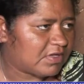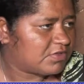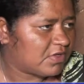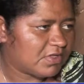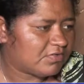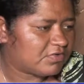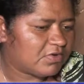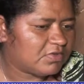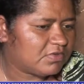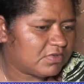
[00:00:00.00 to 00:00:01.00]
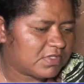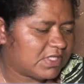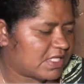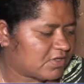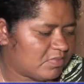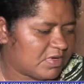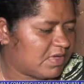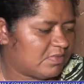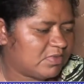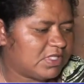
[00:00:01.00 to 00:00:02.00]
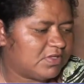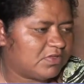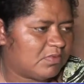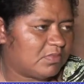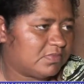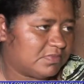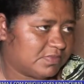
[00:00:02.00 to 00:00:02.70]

são todo, ao todo 10 comprimidos por dia eu tomo.